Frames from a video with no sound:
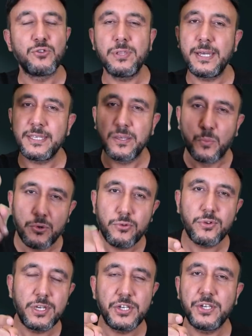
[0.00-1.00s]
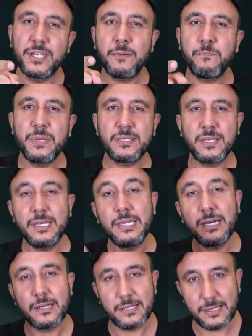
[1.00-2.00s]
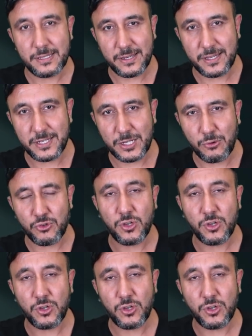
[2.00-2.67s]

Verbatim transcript: Dolayısıyla bugünkü işini yapmazsan yarına sarkacak.